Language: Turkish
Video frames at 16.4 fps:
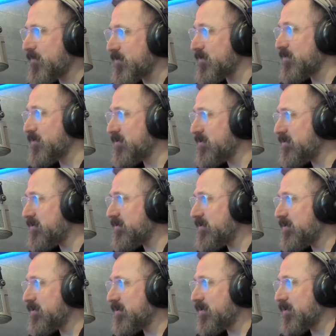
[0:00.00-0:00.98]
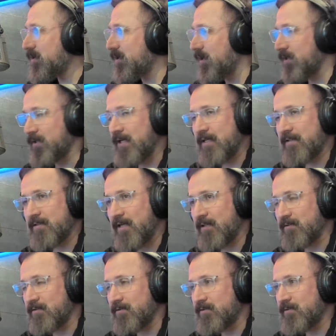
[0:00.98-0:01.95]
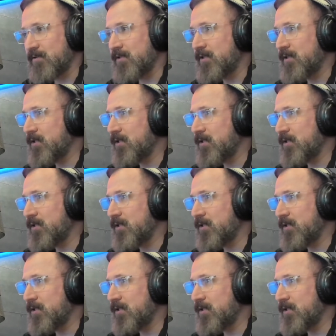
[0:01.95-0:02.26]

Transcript: Rızık Allah'tandır.